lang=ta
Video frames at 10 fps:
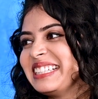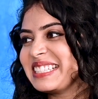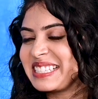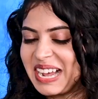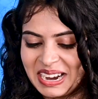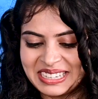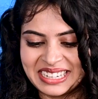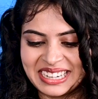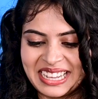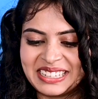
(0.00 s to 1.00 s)
அந்த
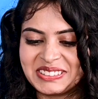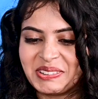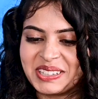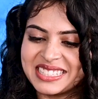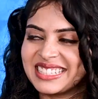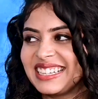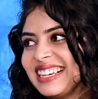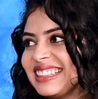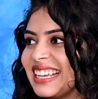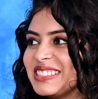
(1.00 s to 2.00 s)
ஸ்டார்டிங்லயே அந்த
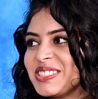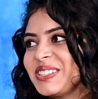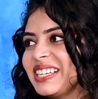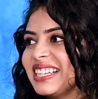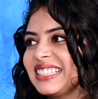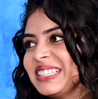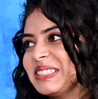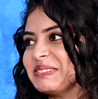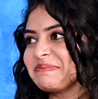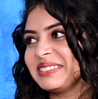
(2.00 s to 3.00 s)
உரசல்லே தெரிஞ்சிடும் எனக்கு
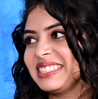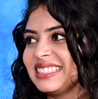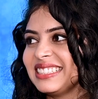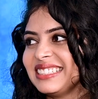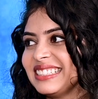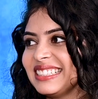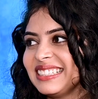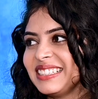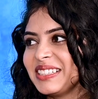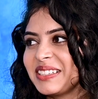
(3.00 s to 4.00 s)
இது
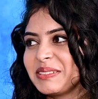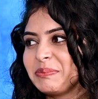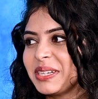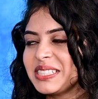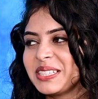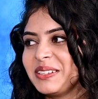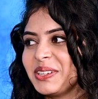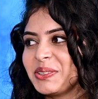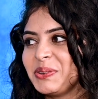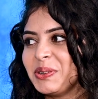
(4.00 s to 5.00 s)
பிரச்சனை
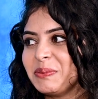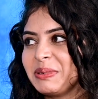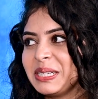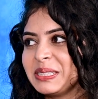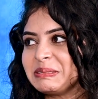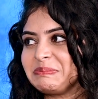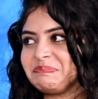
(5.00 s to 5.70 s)
வரும் அப்படின்னு